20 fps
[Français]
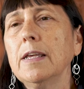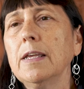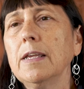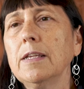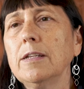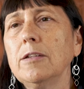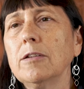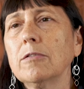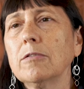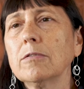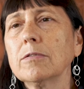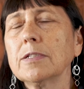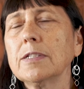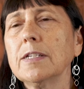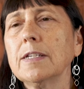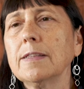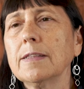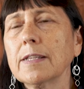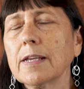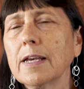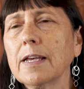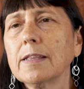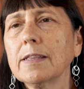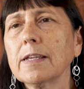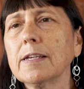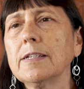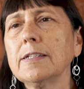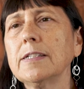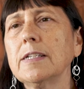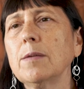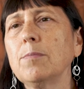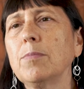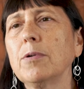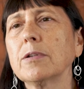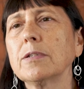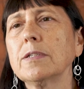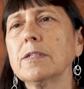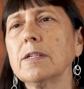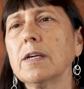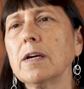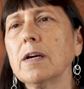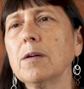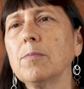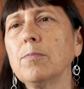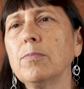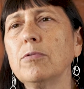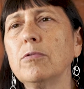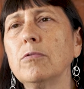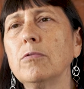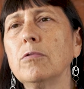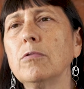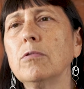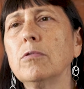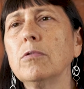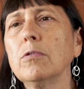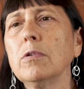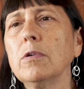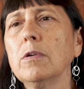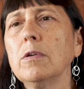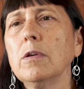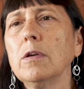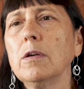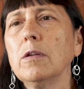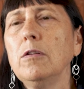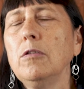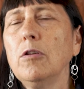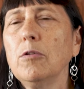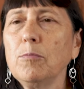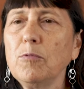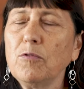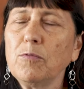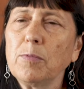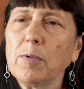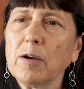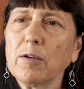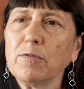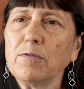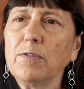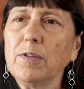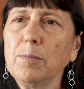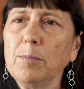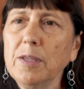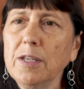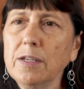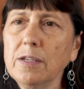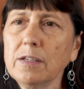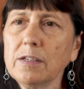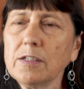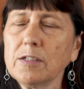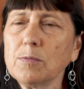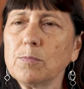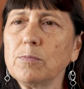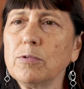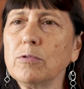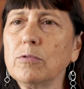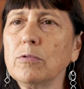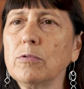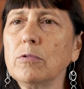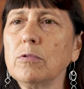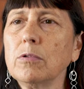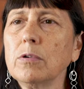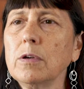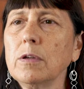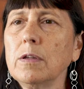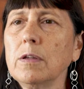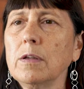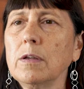Et donc, c'est très, très important pour le mouvement féministe, pour